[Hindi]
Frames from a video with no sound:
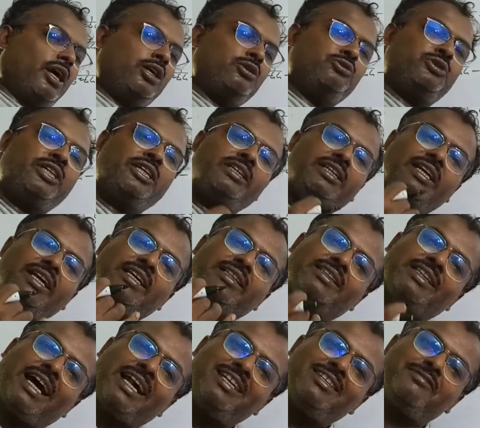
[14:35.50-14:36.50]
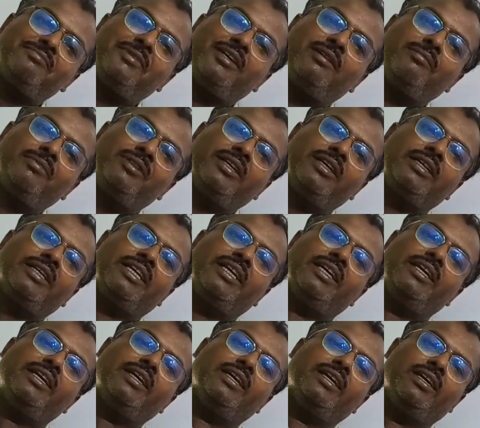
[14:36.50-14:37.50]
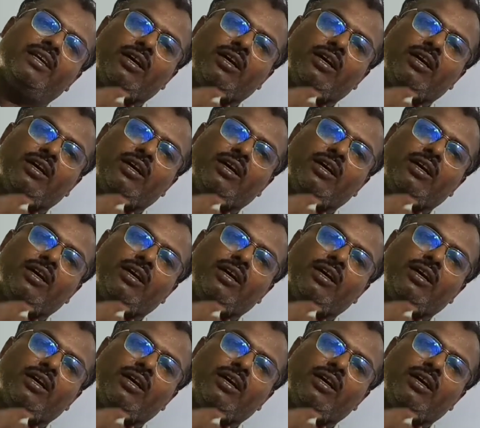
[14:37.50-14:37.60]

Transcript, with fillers: अनुच्छेद 41 में हम देखें